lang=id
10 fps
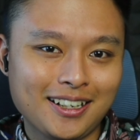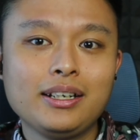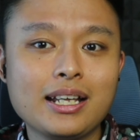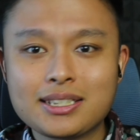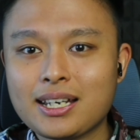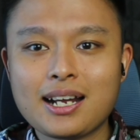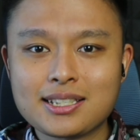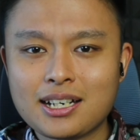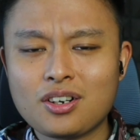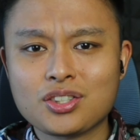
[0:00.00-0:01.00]
Dan saya
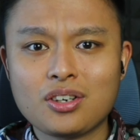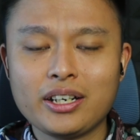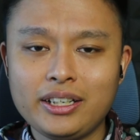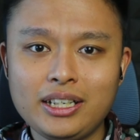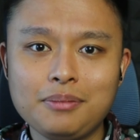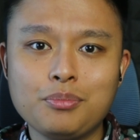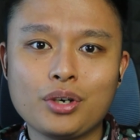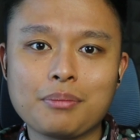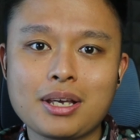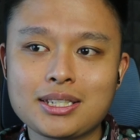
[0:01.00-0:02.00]
rasa kalau soal ini
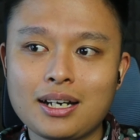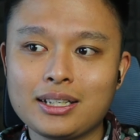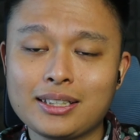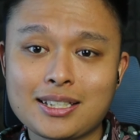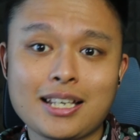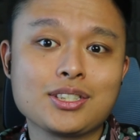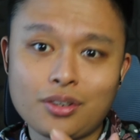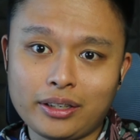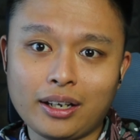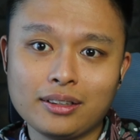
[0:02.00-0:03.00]
bukan masalah di tas
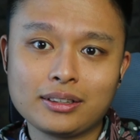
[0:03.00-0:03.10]
sensornya,